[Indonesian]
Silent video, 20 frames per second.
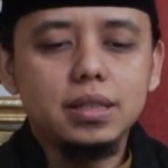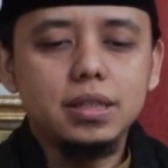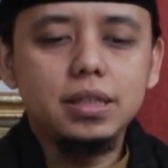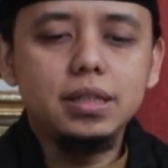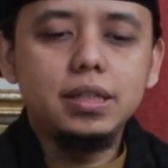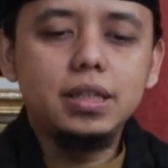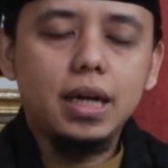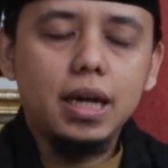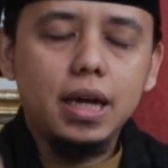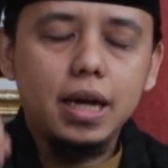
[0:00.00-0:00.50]

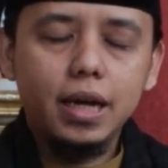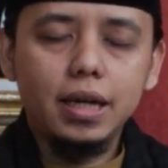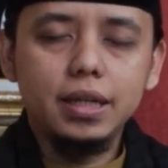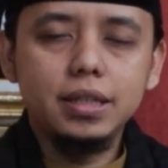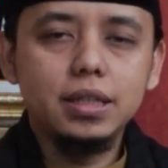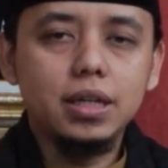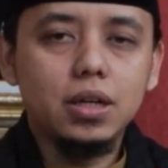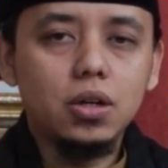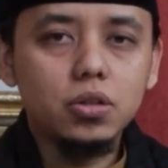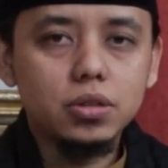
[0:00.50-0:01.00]
Tidak
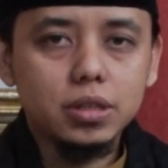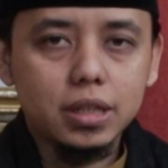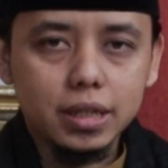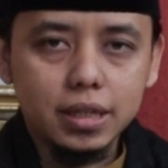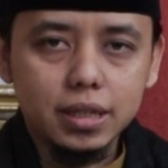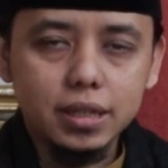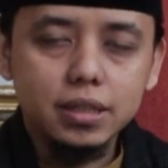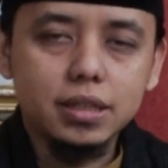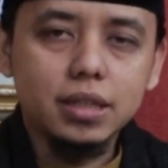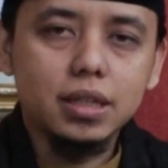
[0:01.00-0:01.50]
hanya
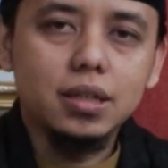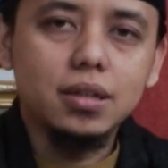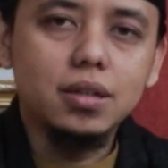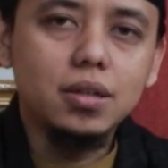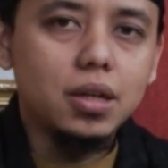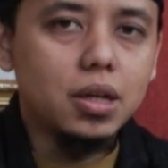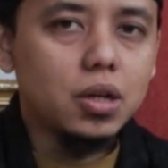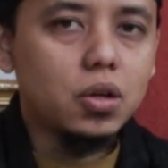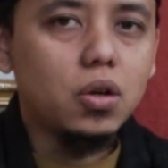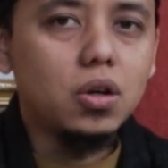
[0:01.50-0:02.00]
otak kita,
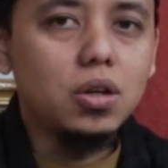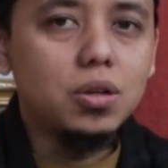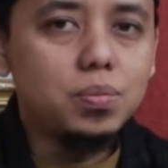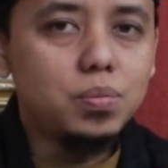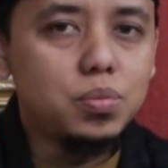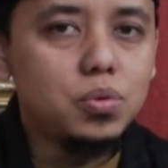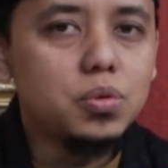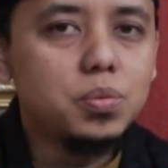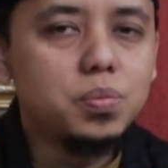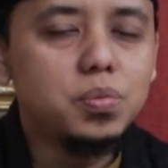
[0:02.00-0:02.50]

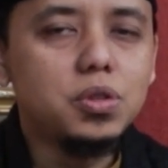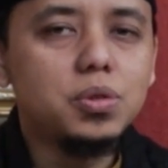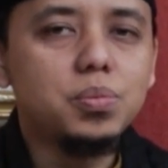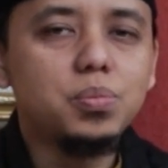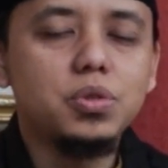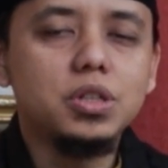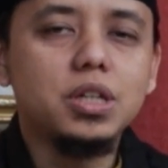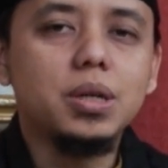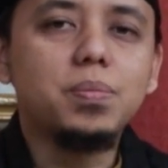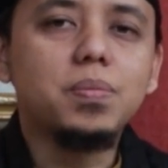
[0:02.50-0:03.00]
kolbu pun
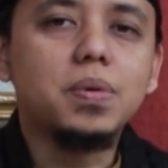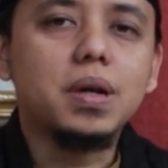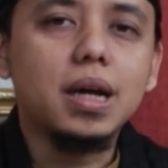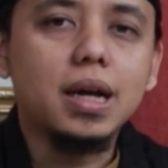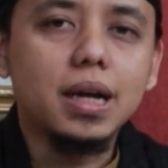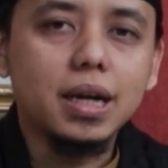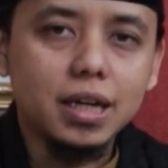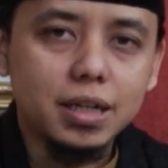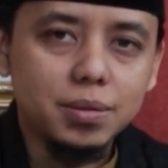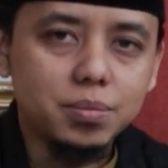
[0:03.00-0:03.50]
punya
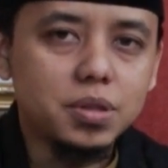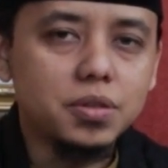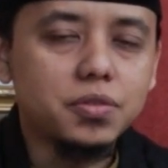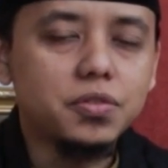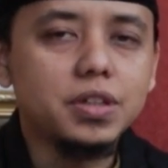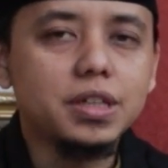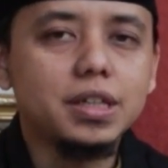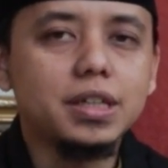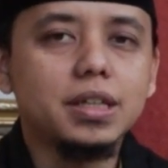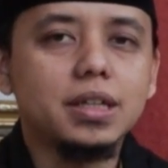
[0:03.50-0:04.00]
perangkat
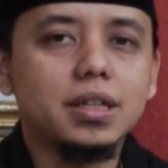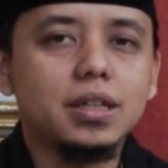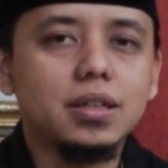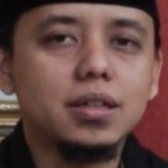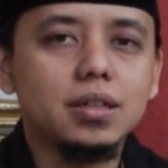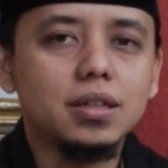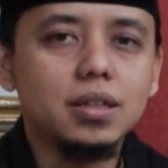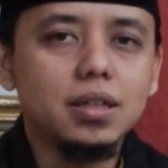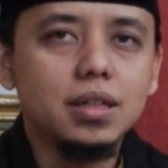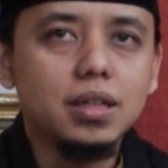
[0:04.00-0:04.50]
berpikir.
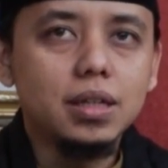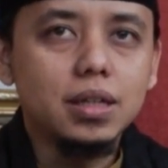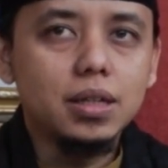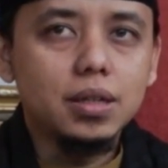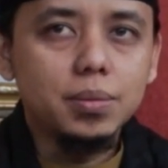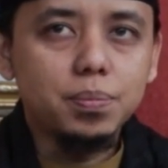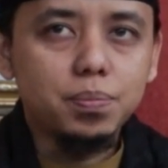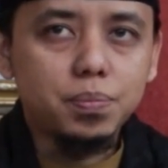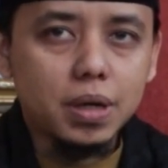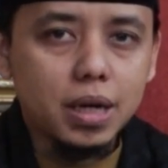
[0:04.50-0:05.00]

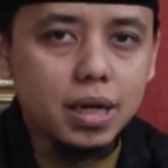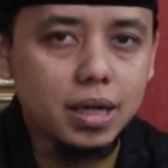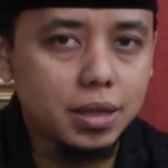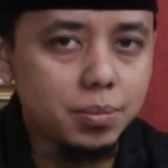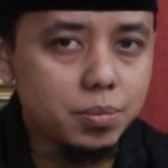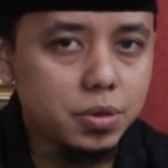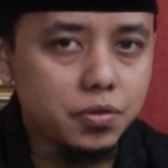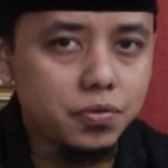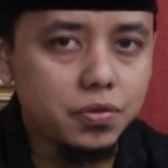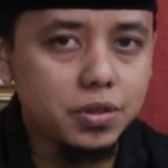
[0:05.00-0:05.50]

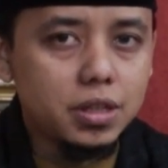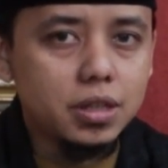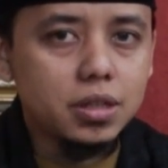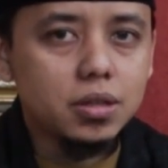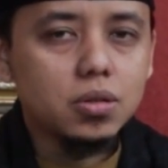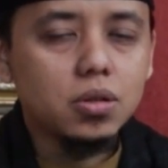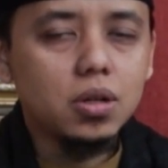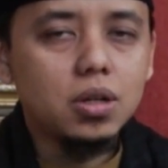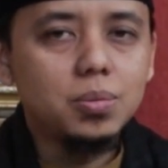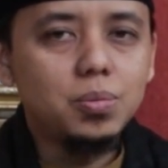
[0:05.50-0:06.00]
Perangkat
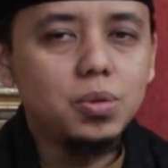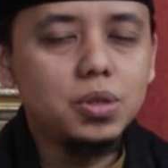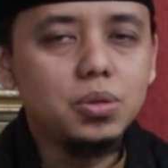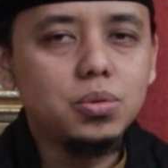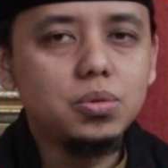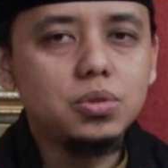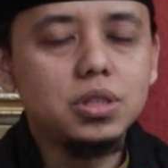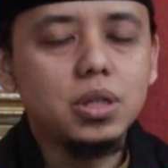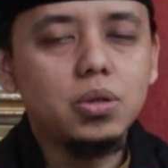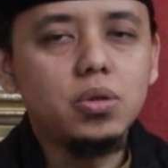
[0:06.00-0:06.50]
berpikir kolbu
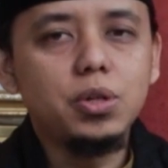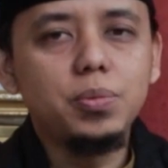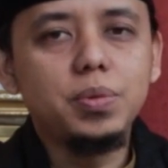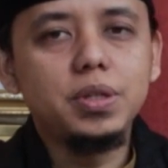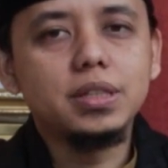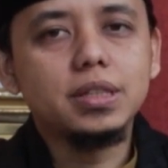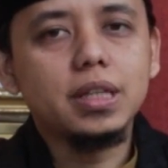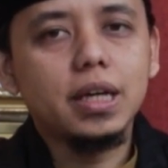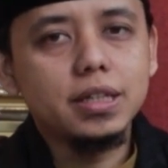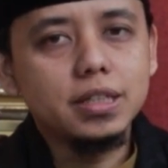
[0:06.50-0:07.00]
itu jauh
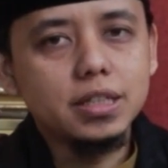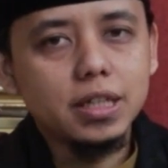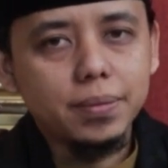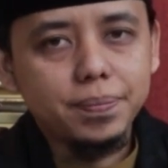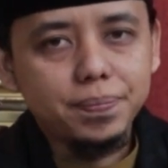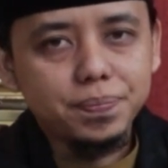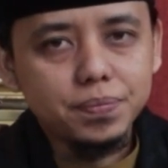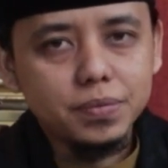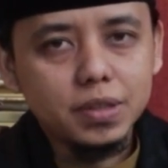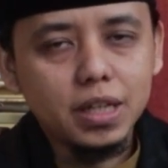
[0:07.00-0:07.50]
lebih
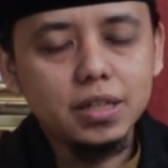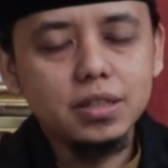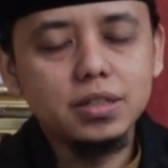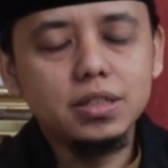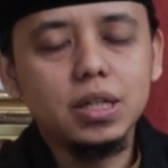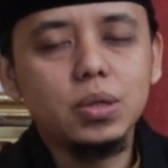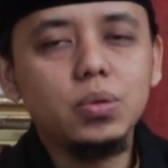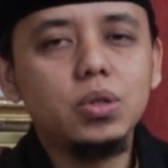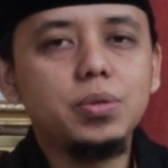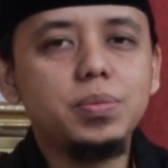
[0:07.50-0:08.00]
tajam dan
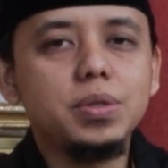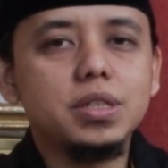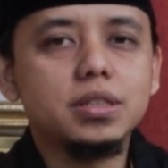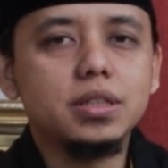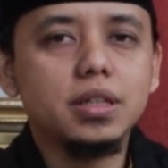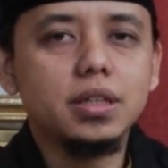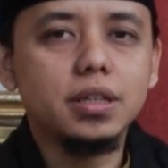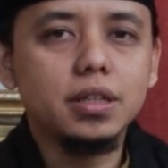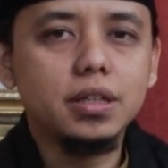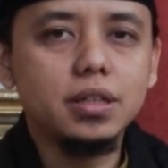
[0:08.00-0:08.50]
jauh lebih
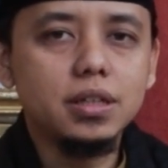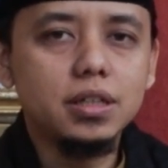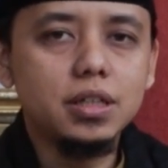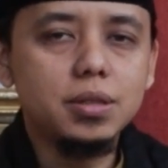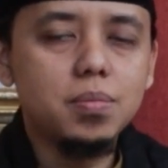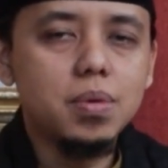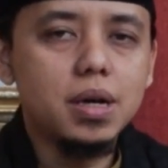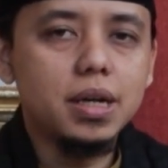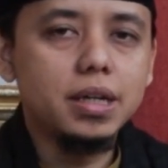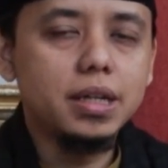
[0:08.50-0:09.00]
steril
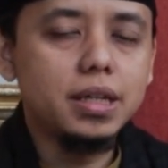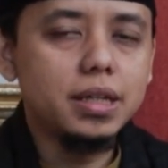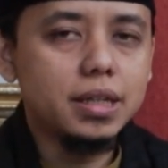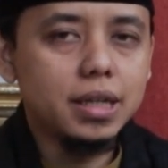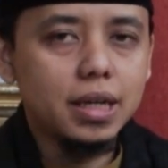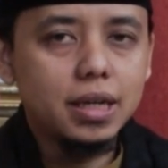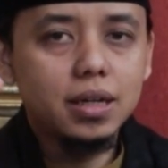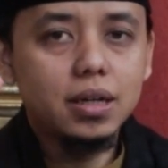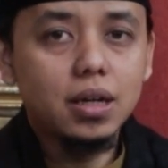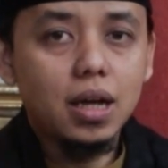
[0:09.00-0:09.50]

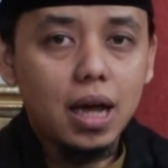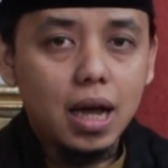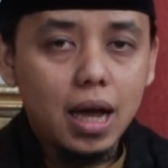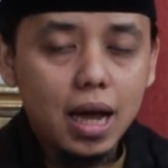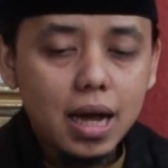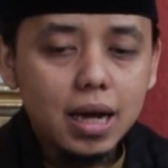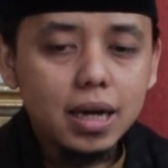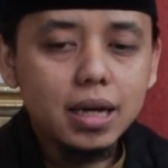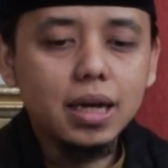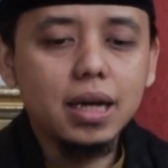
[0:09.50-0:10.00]
dibandingkan
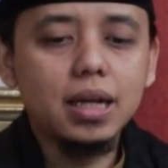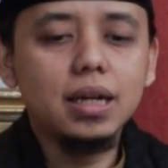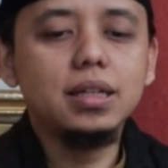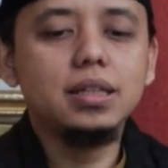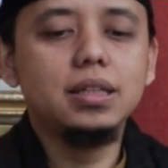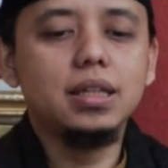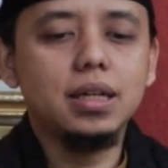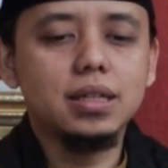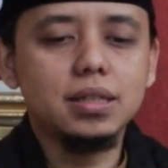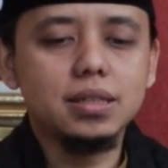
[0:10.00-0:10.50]

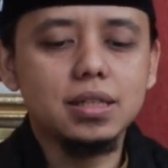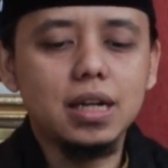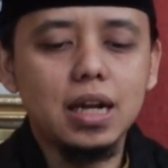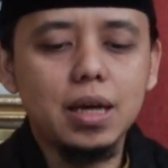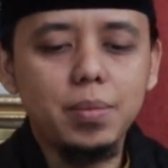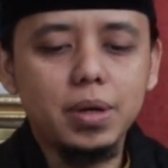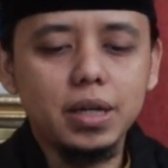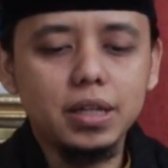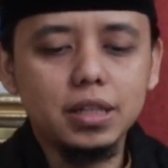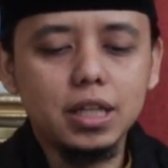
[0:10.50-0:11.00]
akal yang
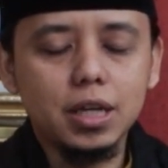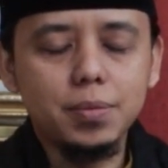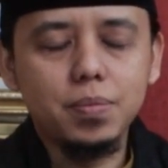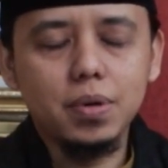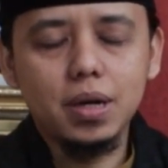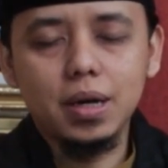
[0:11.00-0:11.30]
selama kita